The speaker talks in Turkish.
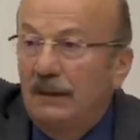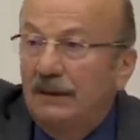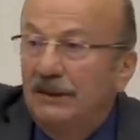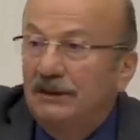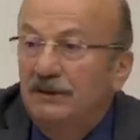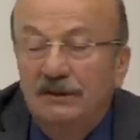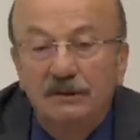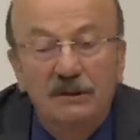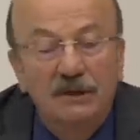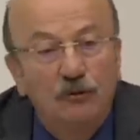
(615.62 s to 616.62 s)

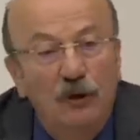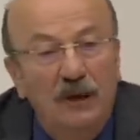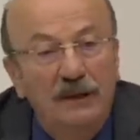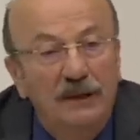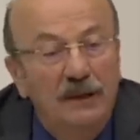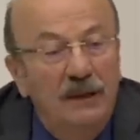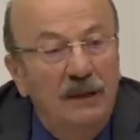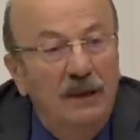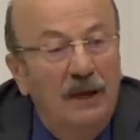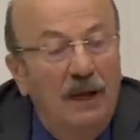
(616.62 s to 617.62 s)
arkadaşımız da söyledi.
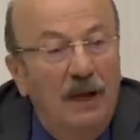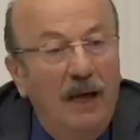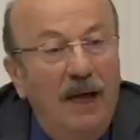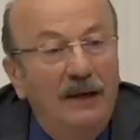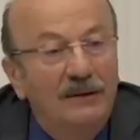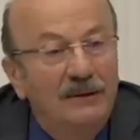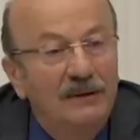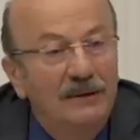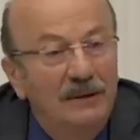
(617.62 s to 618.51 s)
Er